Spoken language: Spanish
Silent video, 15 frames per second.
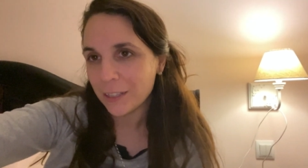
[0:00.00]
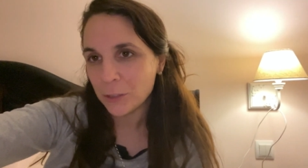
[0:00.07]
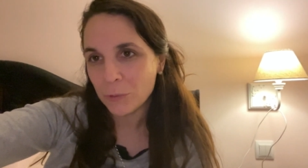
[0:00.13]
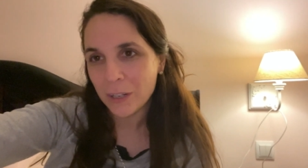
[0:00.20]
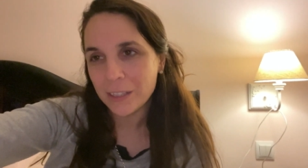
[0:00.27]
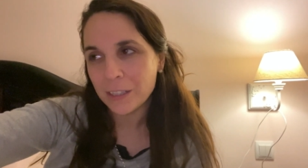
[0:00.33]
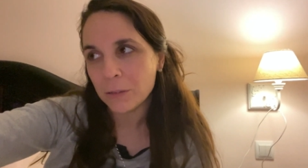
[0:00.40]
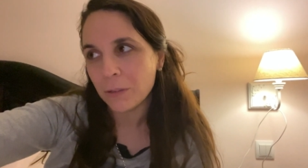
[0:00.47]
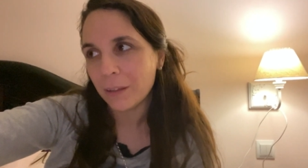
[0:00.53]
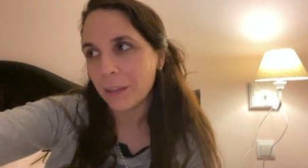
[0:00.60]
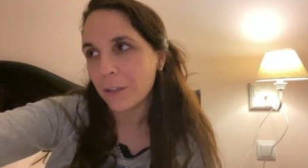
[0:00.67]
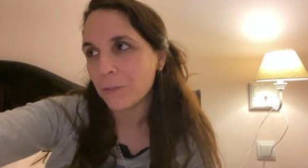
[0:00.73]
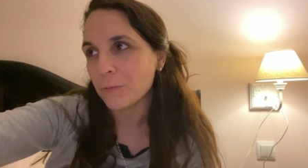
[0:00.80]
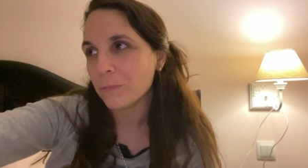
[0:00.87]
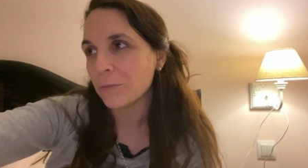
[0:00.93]
Es una
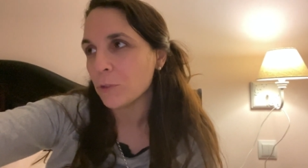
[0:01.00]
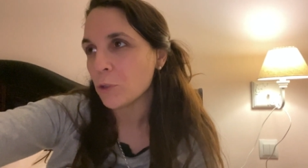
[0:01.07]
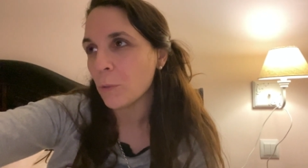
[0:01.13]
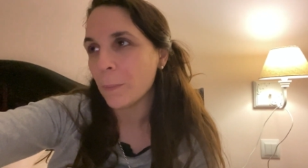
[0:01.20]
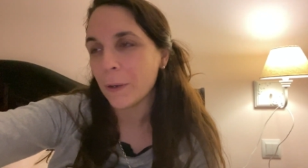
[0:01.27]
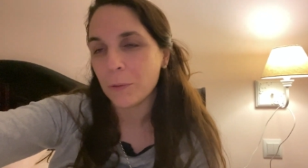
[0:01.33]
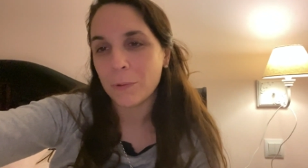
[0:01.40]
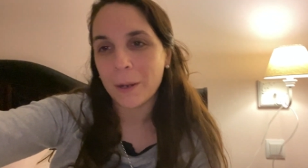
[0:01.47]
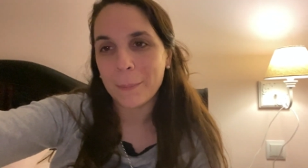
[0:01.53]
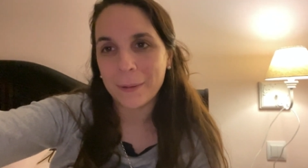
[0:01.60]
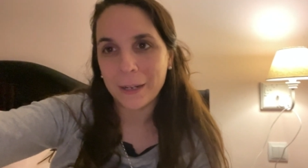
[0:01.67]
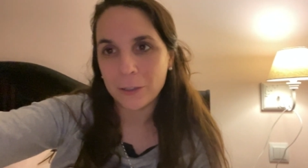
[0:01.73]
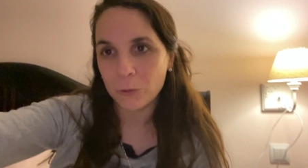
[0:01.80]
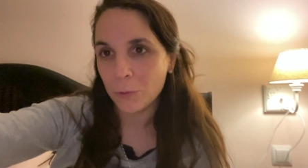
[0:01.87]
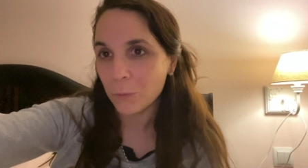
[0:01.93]
situación súper dura
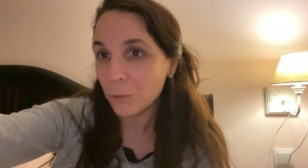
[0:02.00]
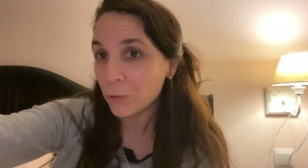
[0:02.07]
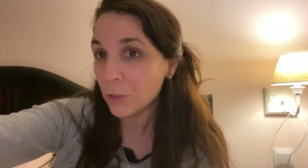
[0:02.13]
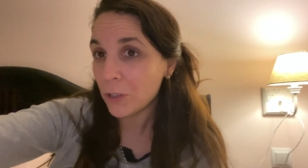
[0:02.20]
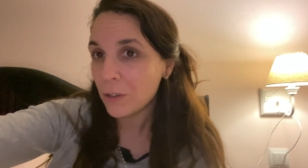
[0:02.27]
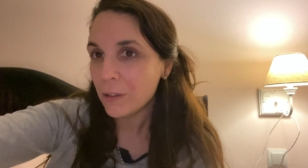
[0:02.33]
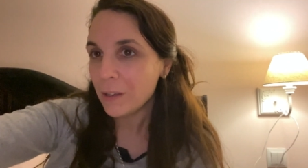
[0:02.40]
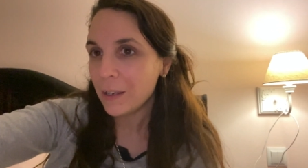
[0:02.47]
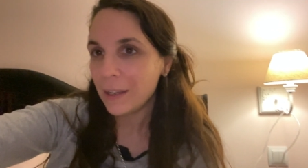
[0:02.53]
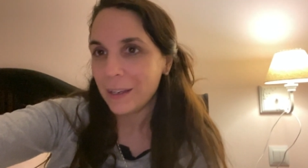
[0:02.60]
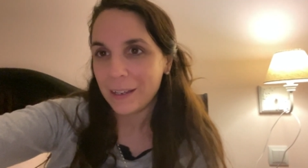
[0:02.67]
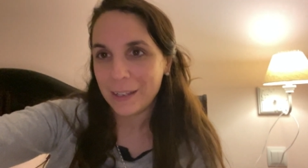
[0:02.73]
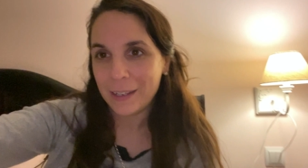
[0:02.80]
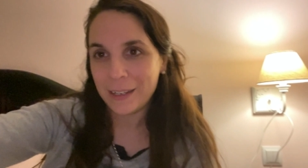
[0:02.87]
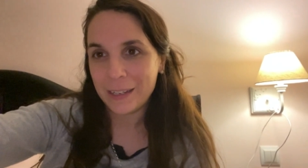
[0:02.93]
para todo el mundo,
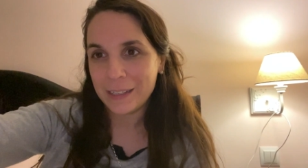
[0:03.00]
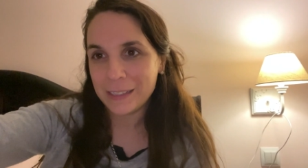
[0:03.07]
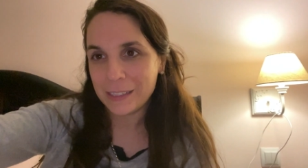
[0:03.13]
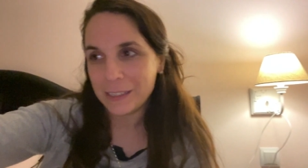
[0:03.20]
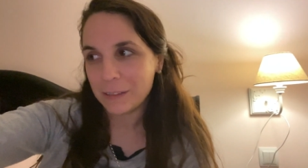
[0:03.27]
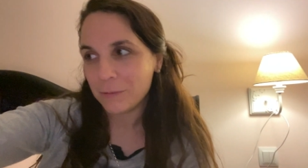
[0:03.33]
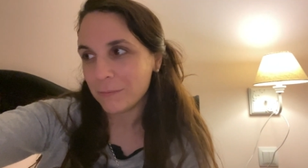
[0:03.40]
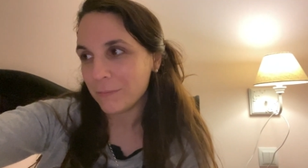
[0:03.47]
es,